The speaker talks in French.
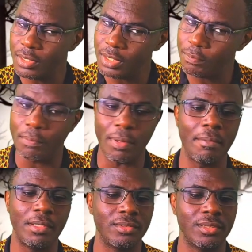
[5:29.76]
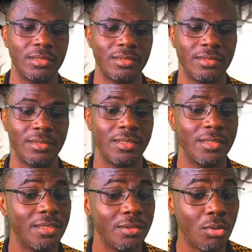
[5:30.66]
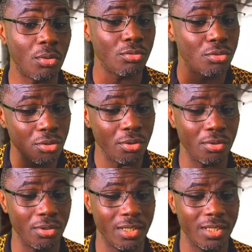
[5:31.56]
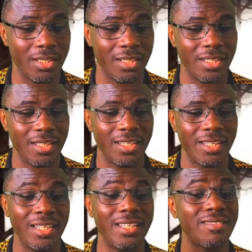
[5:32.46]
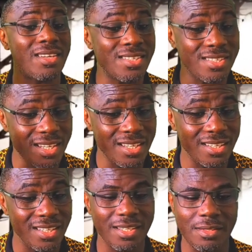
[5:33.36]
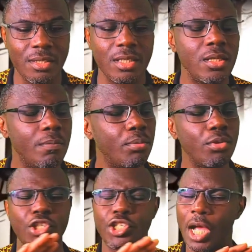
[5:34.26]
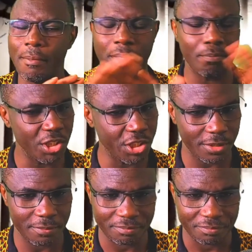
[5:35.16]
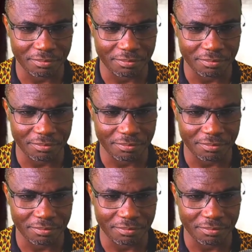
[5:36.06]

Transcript: il ne peut pas mentir. Donc Dieu étant saint, il ne peut jamais pécher.